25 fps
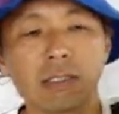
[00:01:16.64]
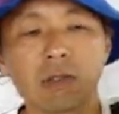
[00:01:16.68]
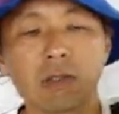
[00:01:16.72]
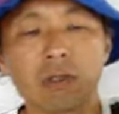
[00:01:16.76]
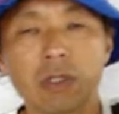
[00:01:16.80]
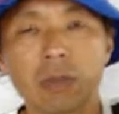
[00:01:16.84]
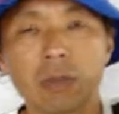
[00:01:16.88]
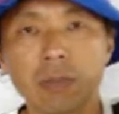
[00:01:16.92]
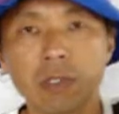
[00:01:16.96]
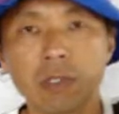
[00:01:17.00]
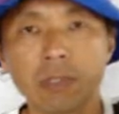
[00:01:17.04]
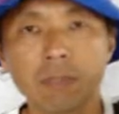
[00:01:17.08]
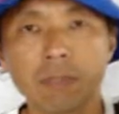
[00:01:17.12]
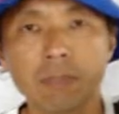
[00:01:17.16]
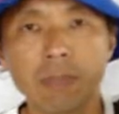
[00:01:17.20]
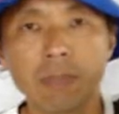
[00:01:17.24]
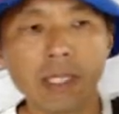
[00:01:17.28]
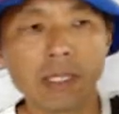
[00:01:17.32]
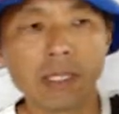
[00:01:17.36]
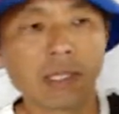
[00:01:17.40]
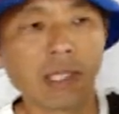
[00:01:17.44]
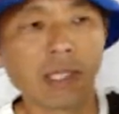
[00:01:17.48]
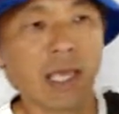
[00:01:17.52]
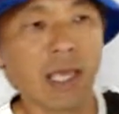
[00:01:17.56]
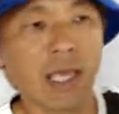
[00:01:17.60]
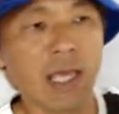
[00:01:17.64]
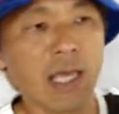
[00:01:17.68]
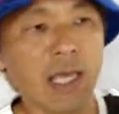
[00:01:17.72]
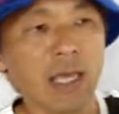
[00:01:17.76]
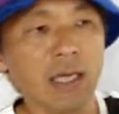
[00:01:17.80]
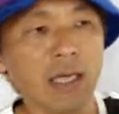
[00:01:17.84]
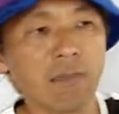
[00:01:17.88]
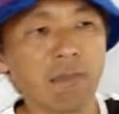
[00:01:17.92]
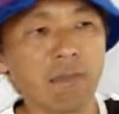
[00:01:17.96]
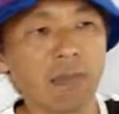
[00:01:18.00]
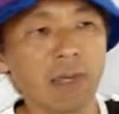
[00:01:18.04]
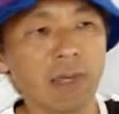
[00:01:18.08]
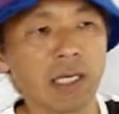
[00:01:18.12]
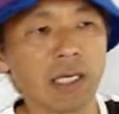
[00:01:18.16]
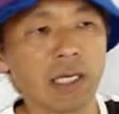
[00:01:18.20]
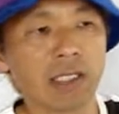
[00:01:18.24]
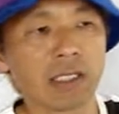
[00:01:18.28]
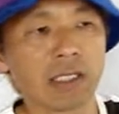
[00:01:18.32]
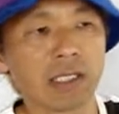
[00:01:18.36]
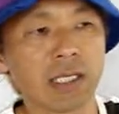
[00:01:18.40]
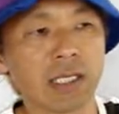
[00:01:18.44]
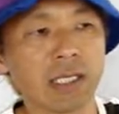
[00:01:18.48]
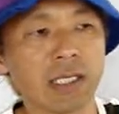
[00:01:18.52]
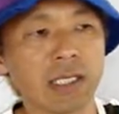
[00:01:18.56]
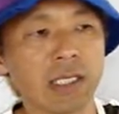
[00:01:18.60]
これも引っ張って巻きつけて
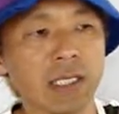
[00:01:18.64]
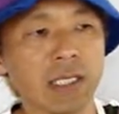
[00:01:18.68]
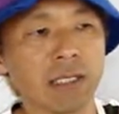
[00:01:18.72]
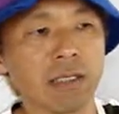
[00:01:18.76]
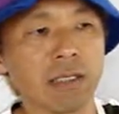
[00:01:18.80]
いく